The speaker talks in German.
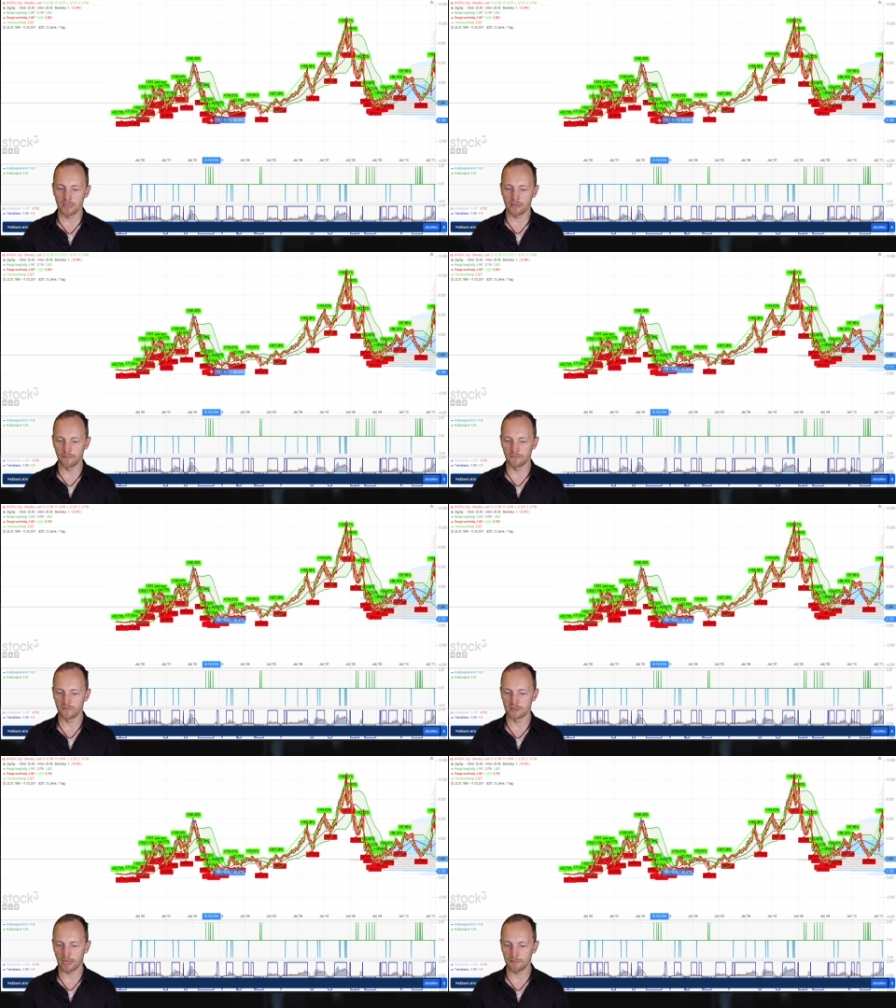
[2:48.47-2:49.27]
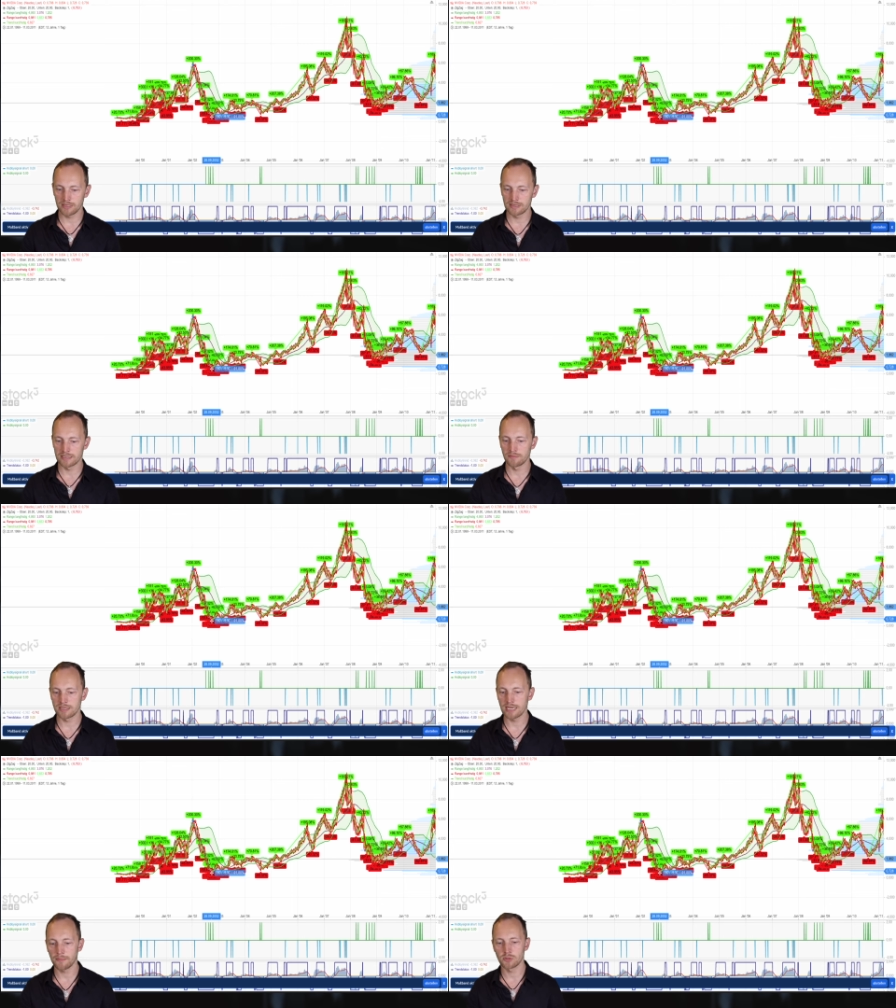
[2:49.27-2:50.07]
Ähm, wir haben hier einen
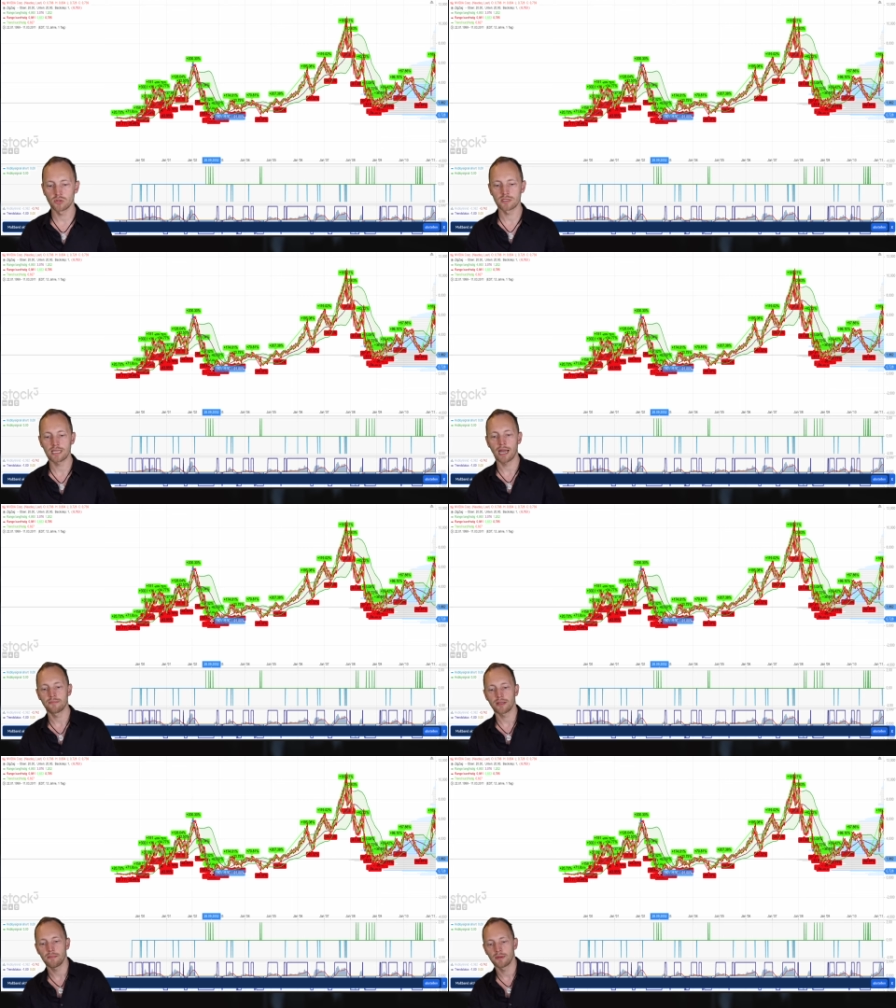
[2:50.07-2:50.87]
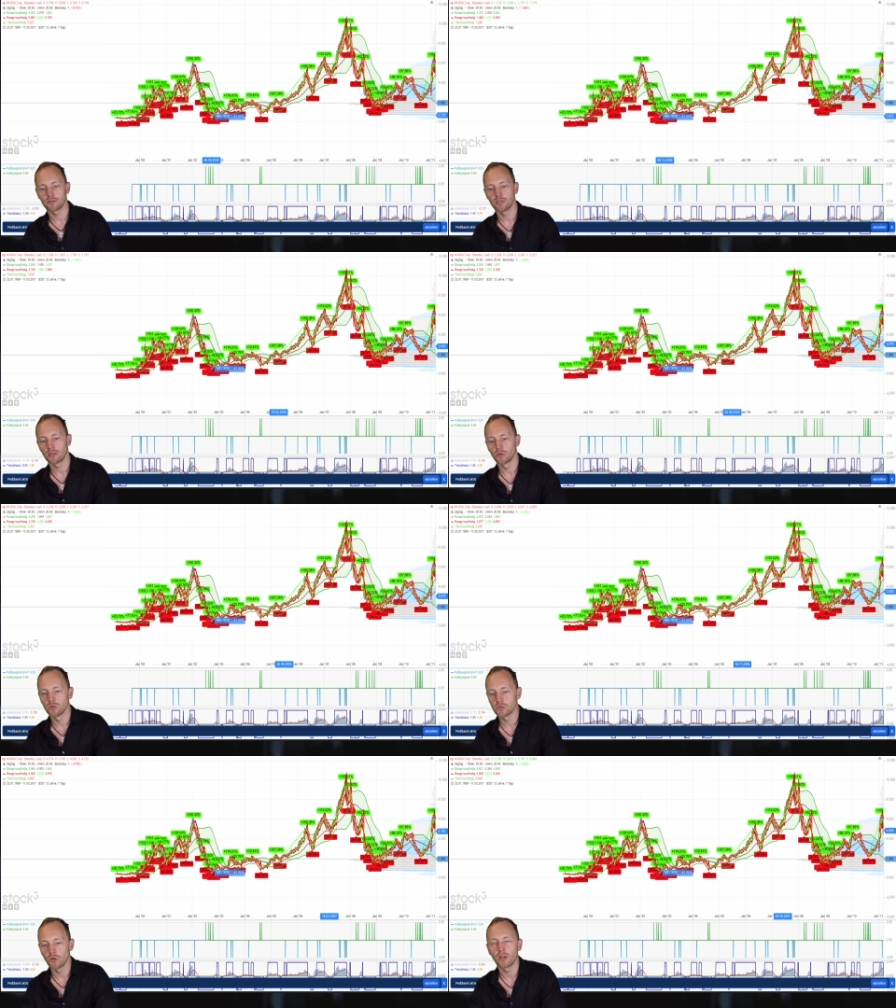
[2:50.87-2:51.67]
ziemlichen Absturz gehabt, einmal so in der
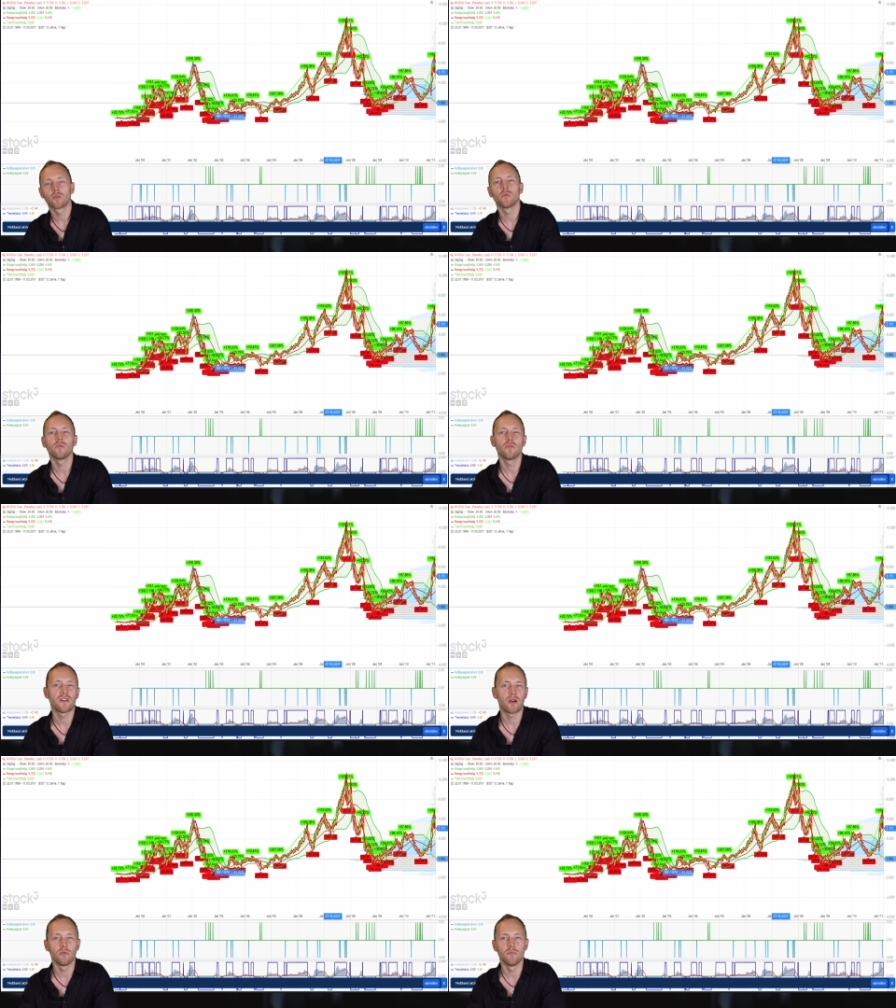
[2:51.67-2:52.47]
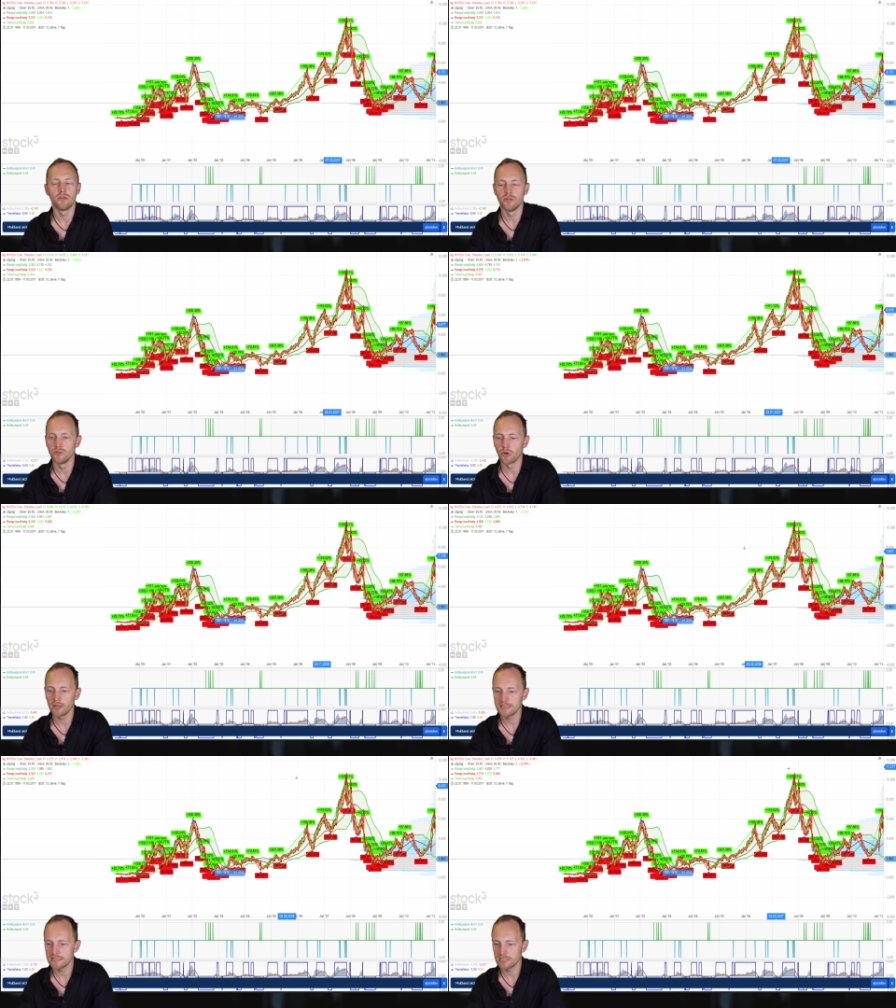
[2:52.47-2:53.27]
Größenordnung ungefähr um
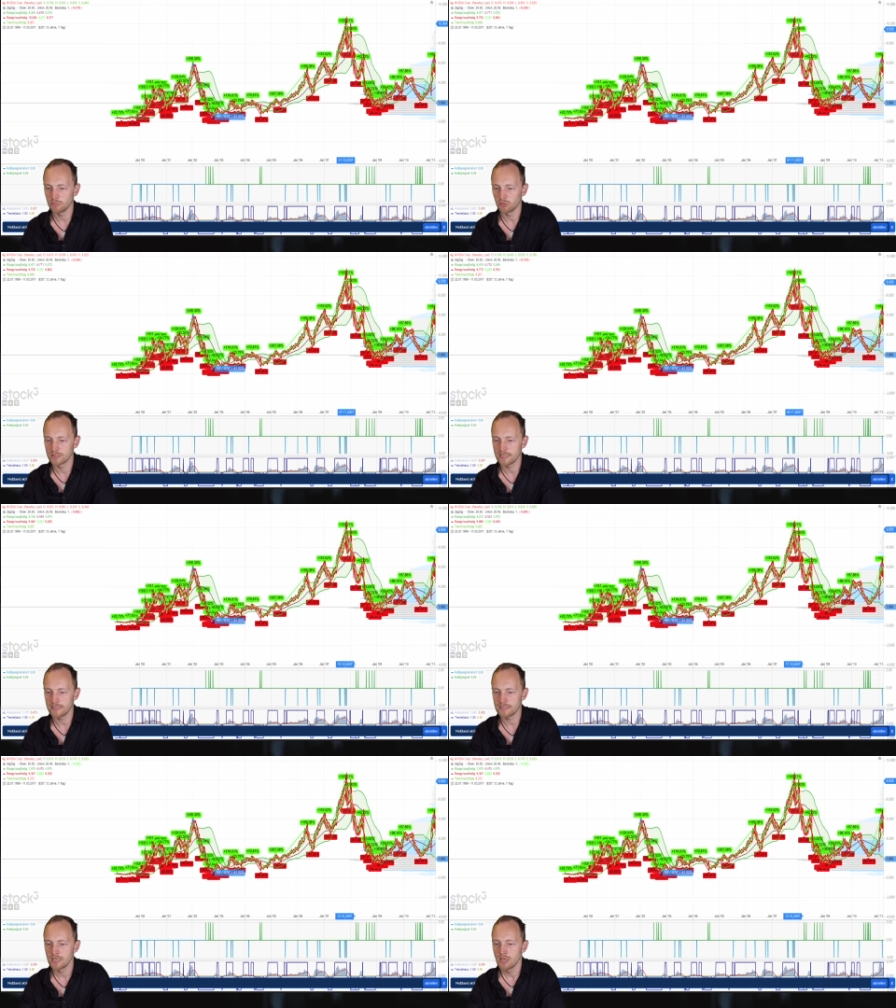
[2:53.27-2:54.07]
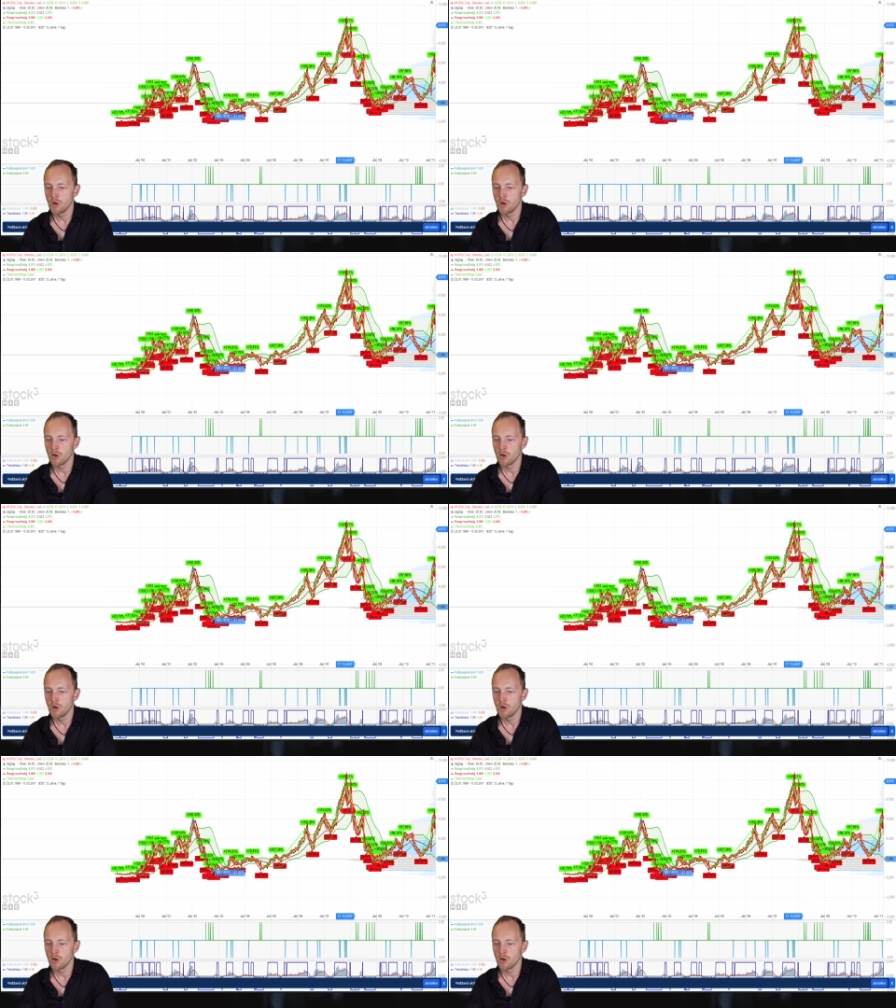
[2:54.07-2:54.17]
90 Prozent